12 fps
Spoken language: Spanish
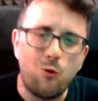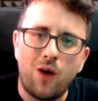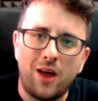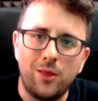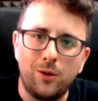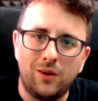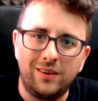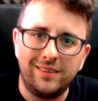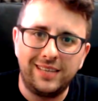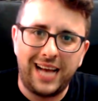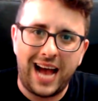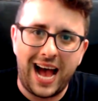Ha
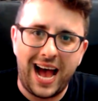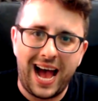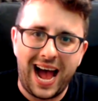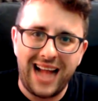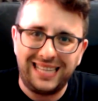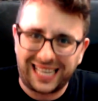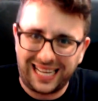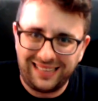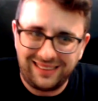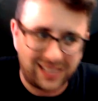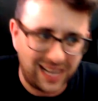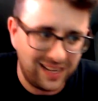jugado
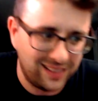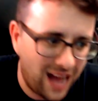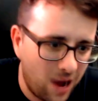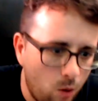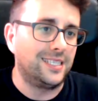al